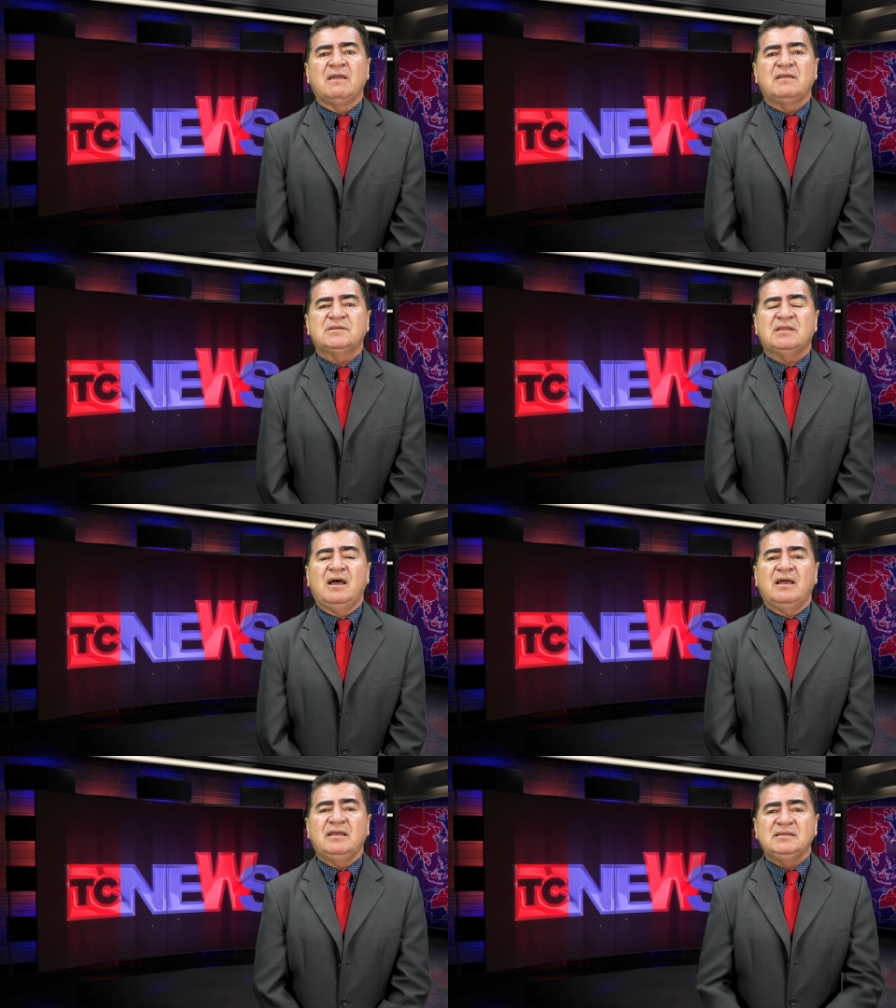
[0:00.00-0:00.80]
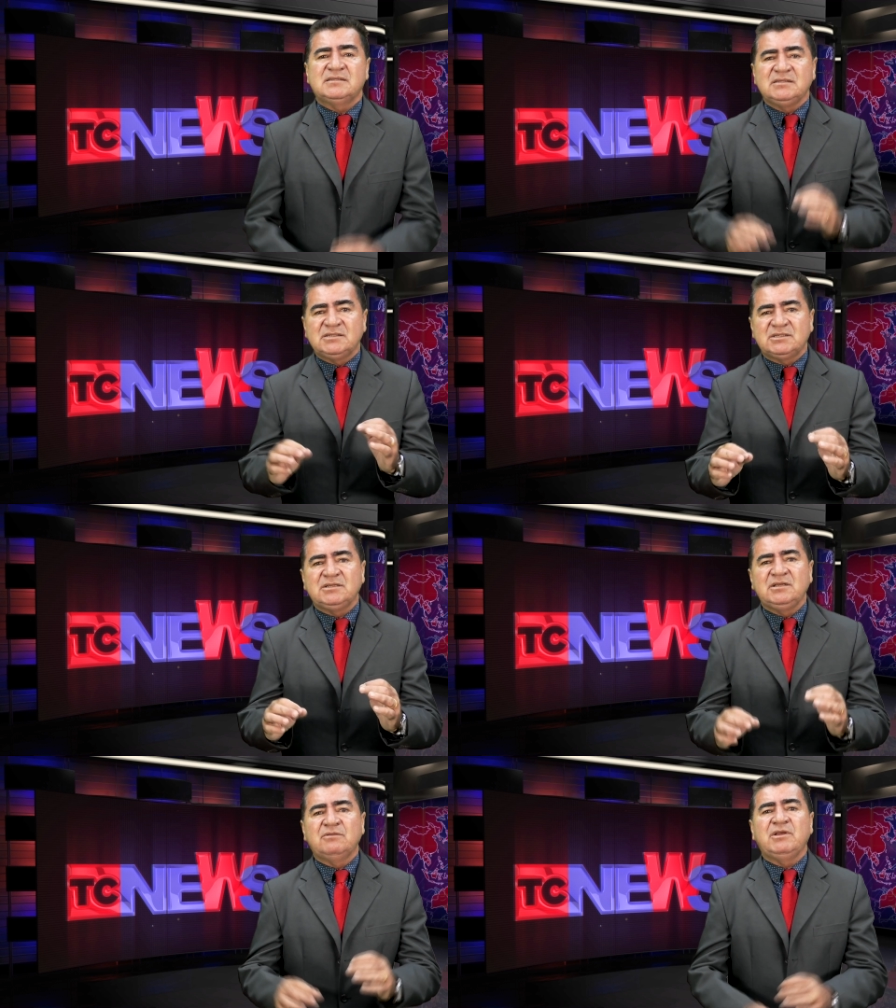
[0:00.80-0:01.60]
que está
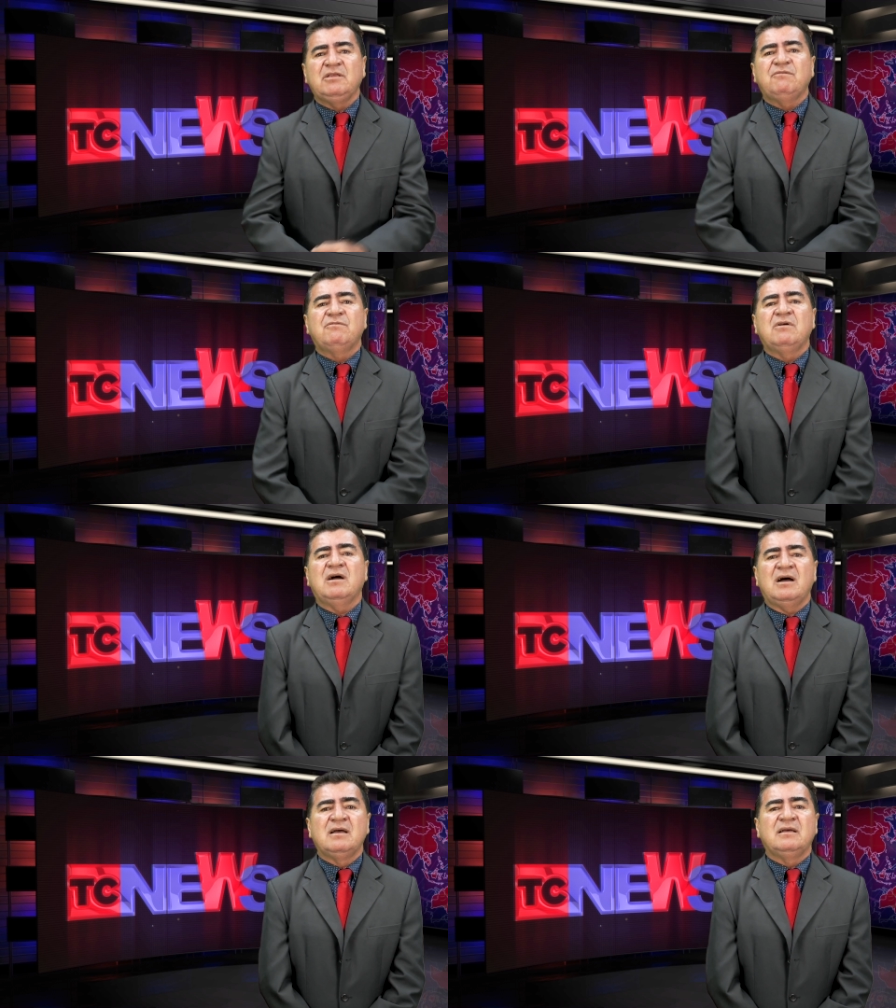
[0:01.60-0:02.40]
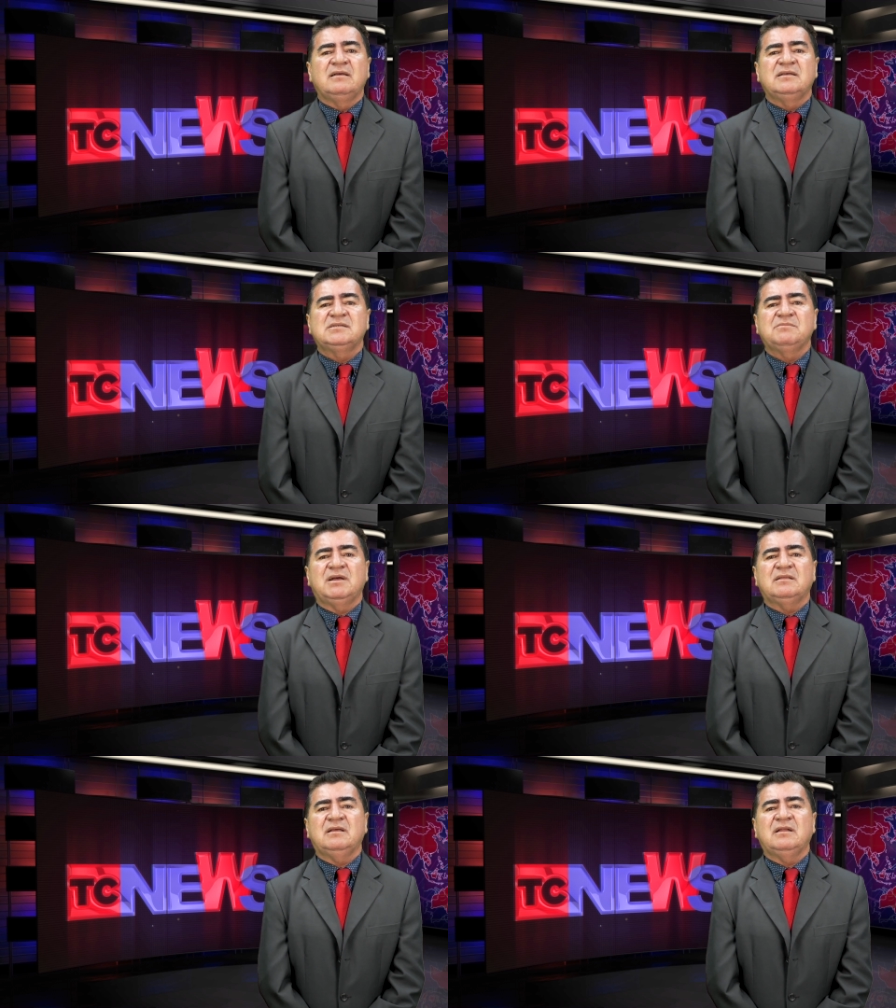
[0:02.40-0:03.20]
insistindo em divulgar esse
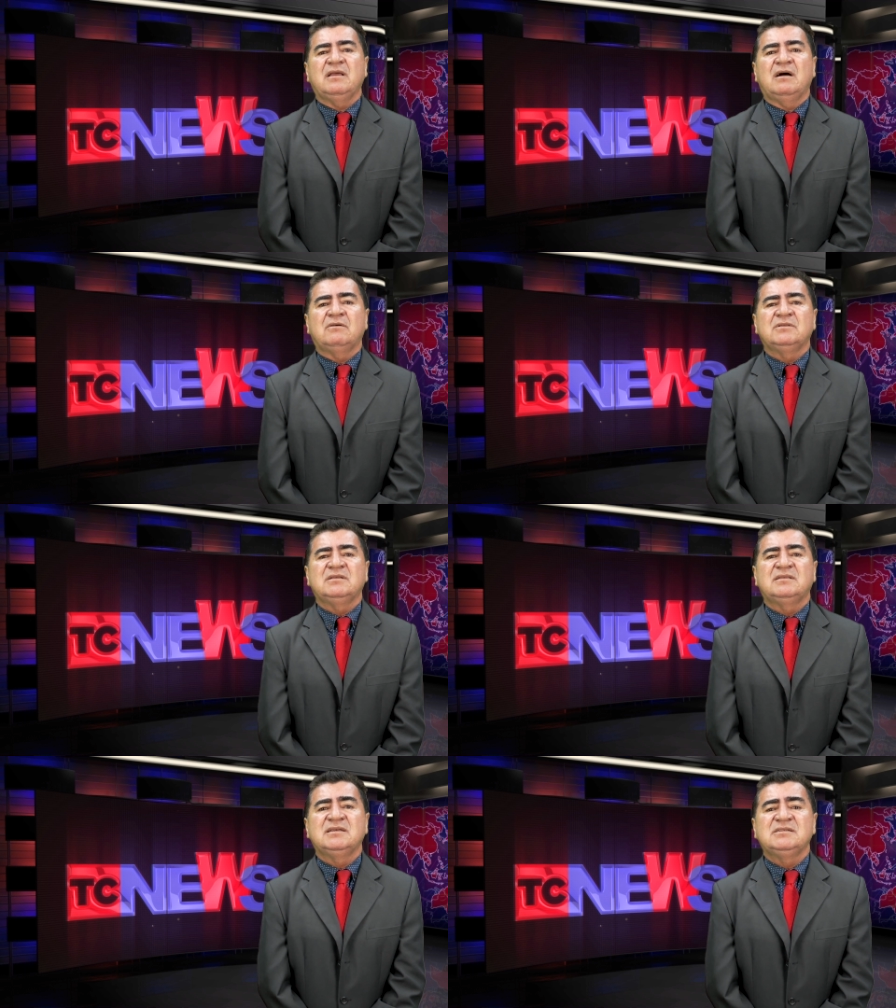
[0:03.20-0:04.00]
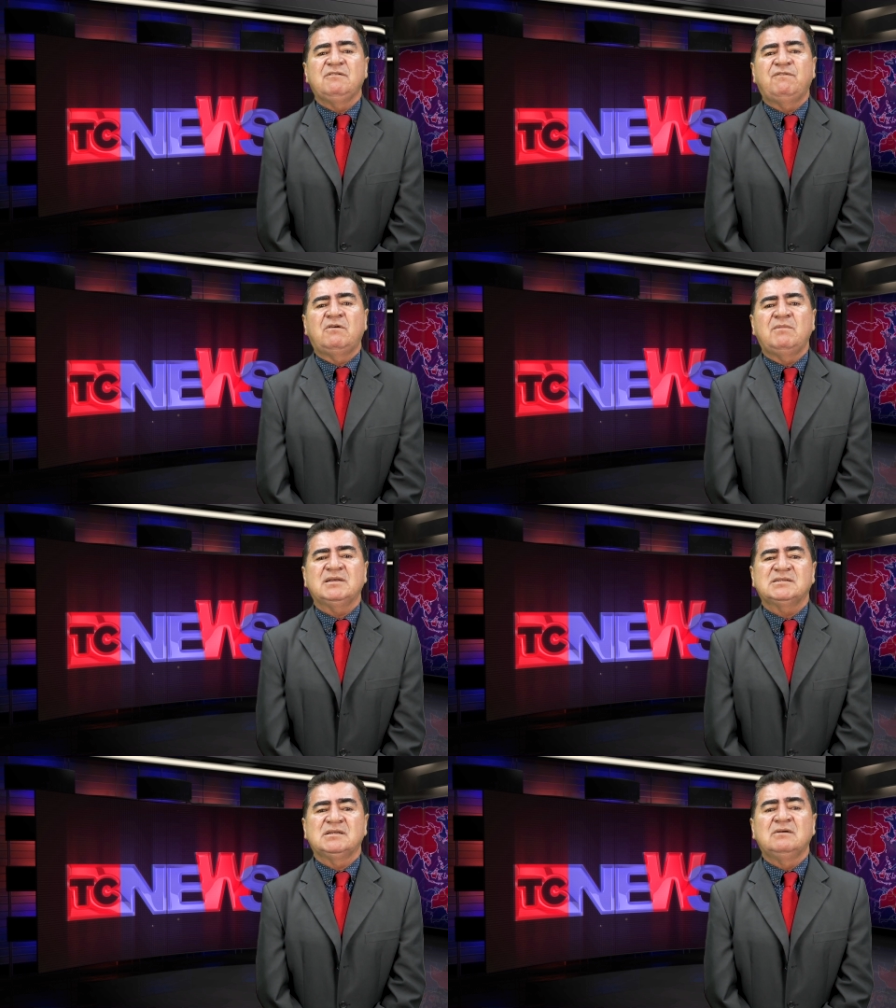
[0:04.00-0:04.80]
material de
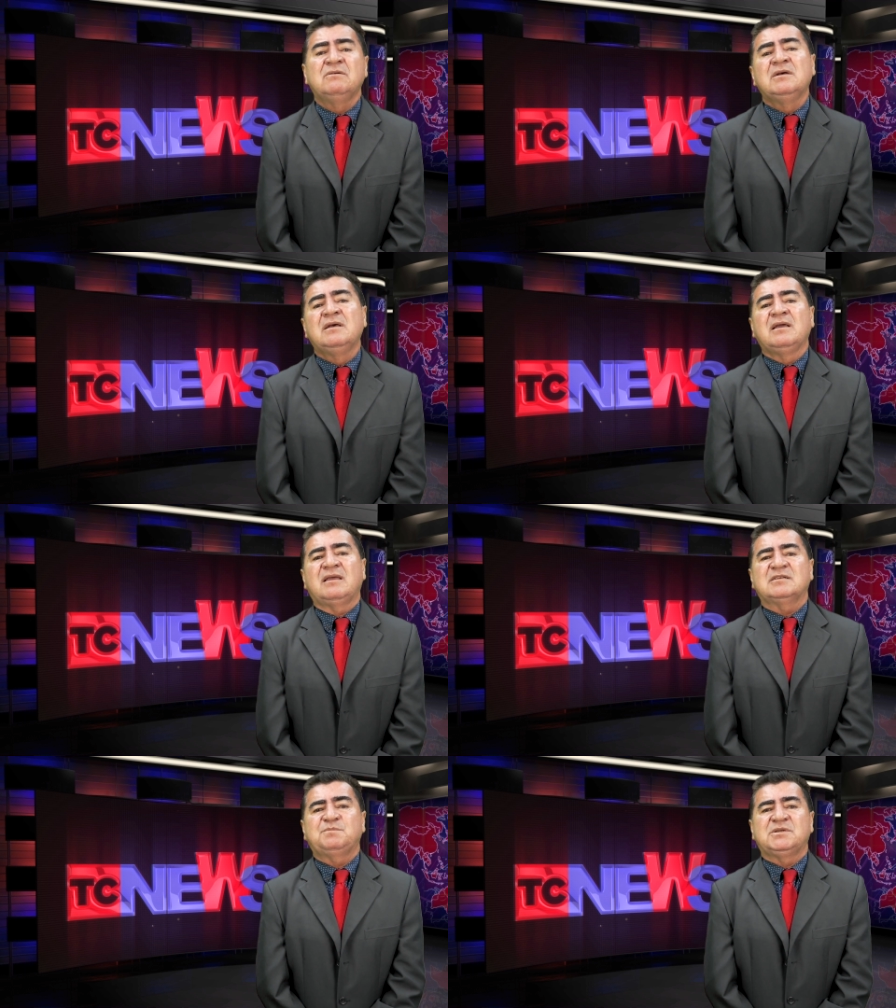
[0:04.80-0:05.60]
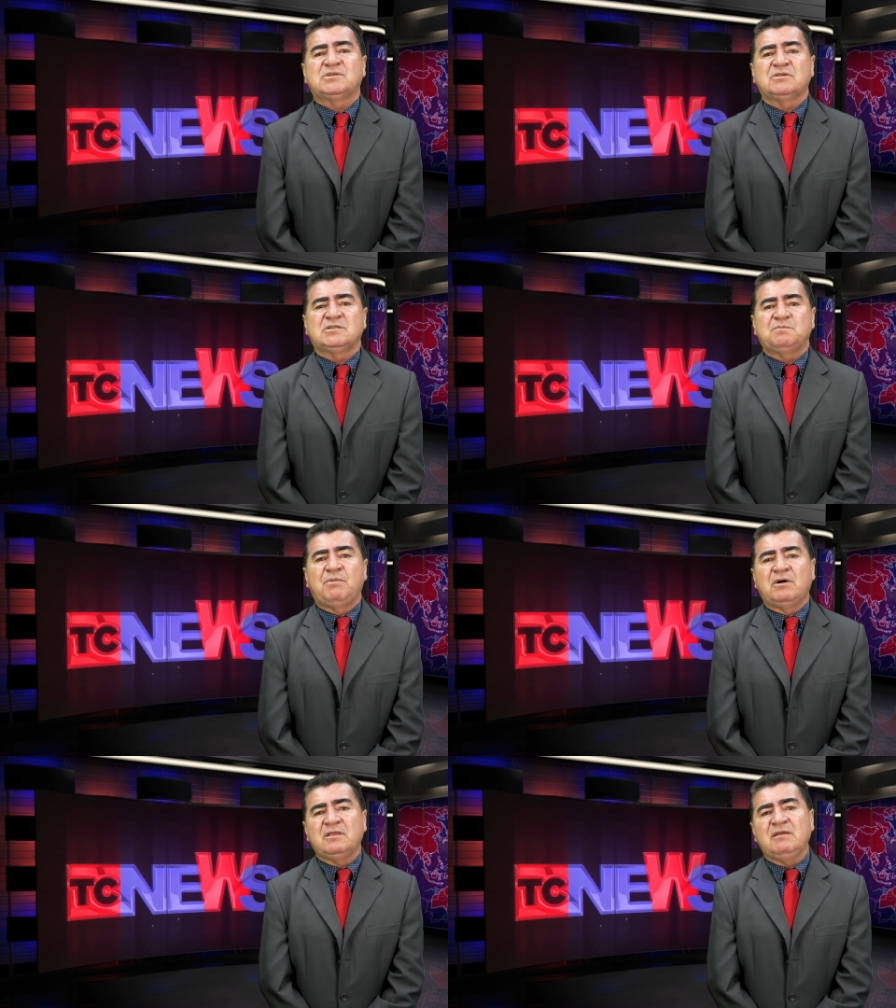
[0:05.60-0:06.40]
desinformação que as pessoas
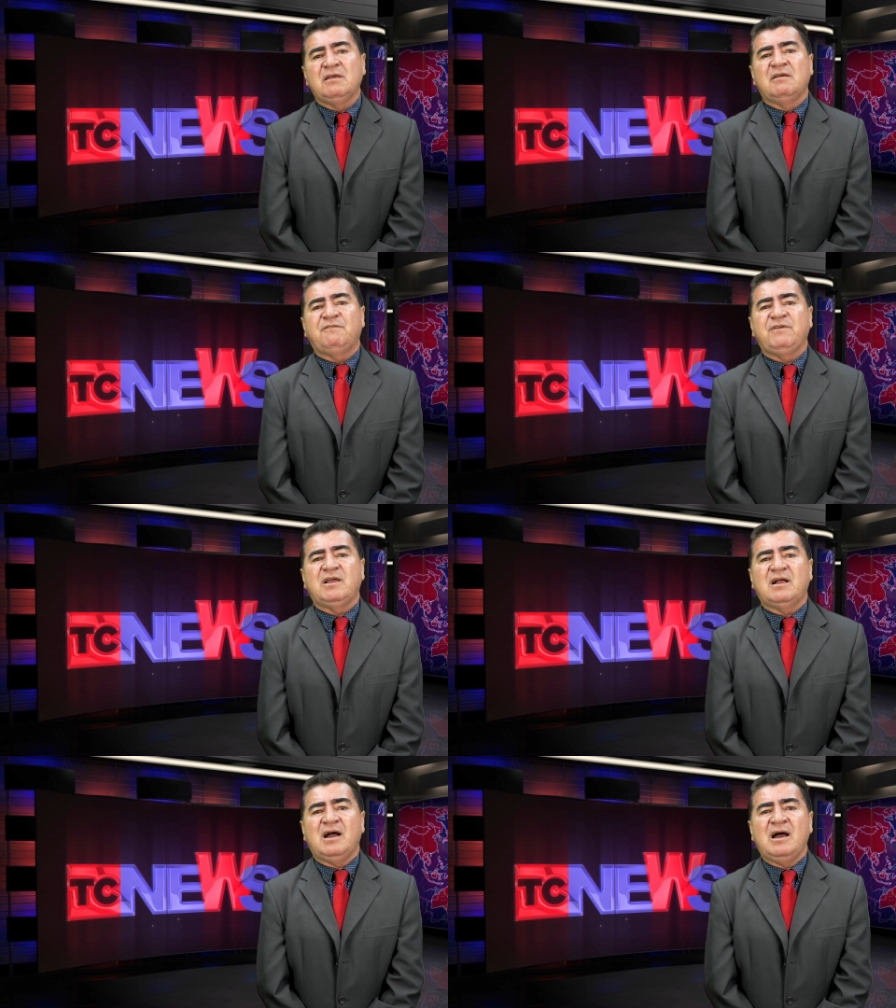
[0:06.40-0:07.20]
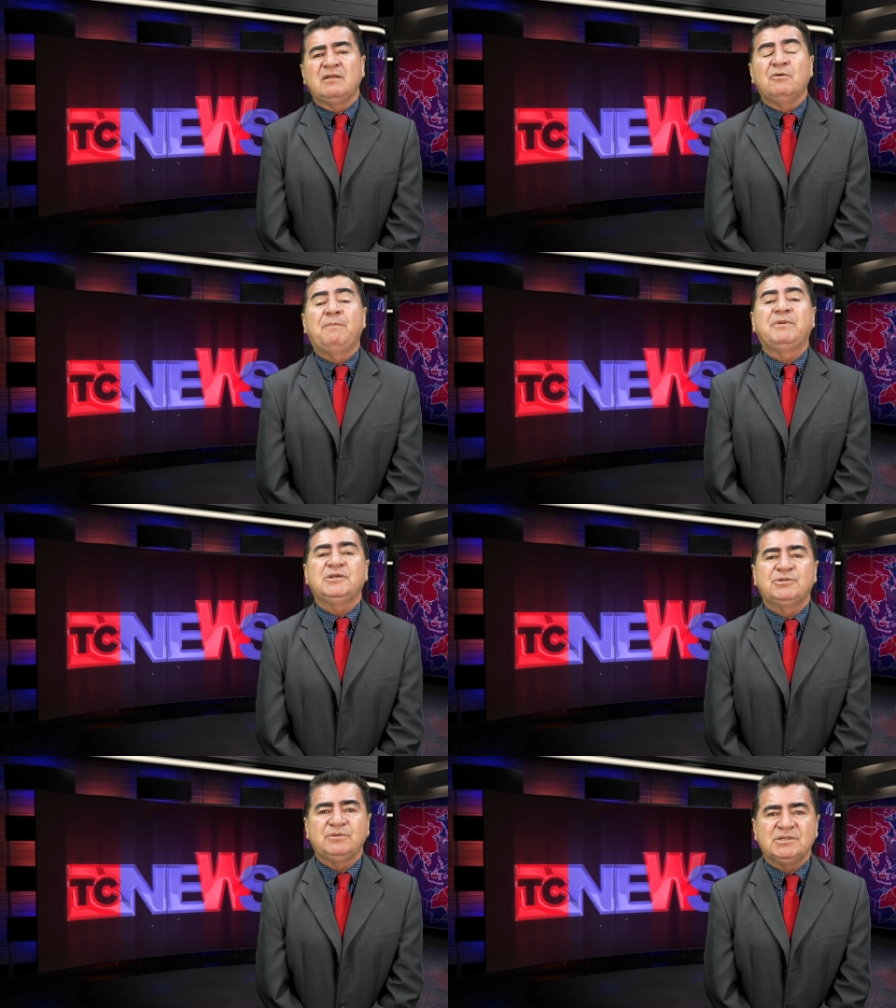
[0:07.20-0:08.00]
podem ficar no
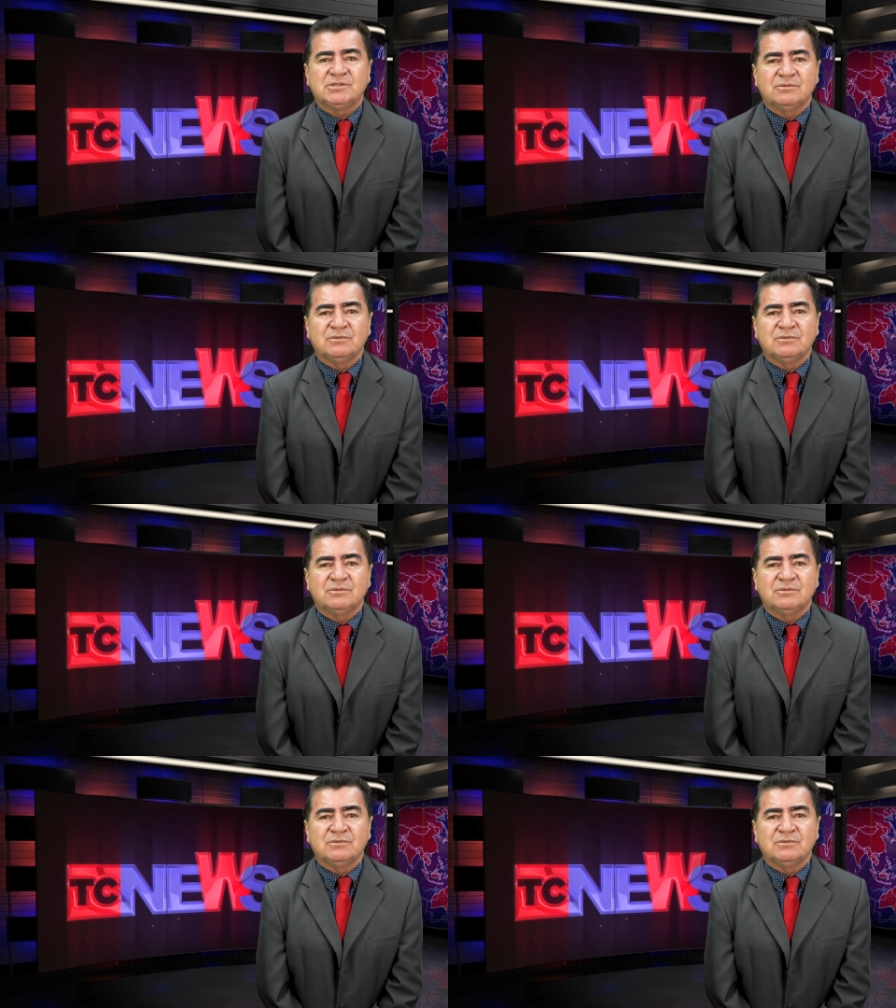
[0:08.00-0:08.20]
prejuízo.